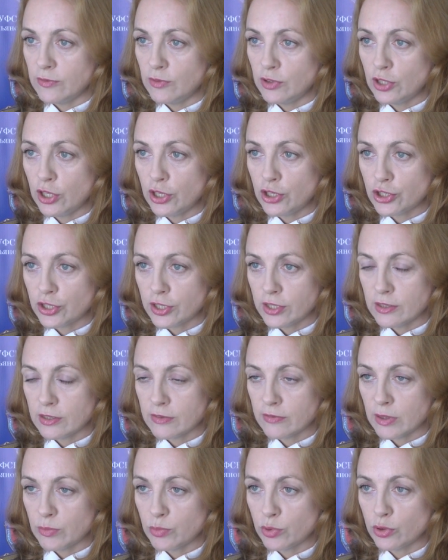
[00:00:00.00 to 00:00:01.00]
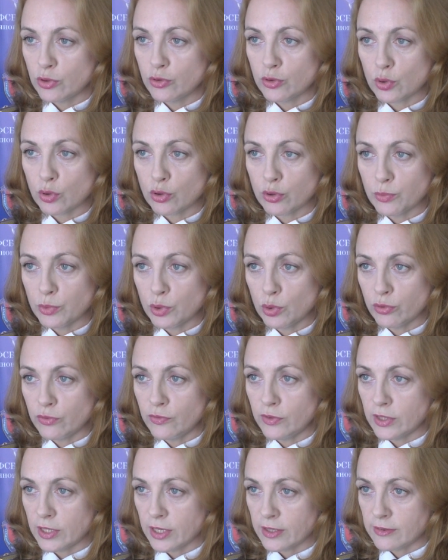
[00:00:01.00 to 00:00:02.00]
в виде лишения свободы сроком до
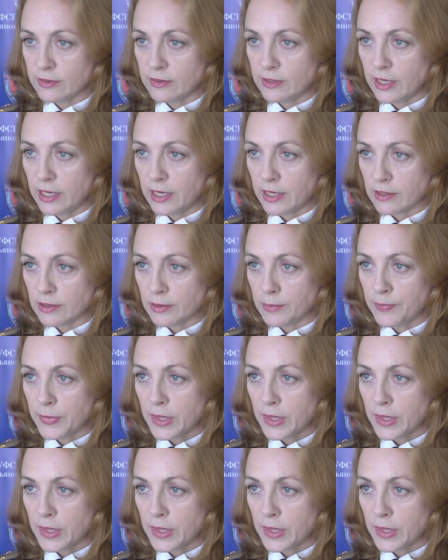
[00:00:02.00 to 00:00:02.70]
12 лет.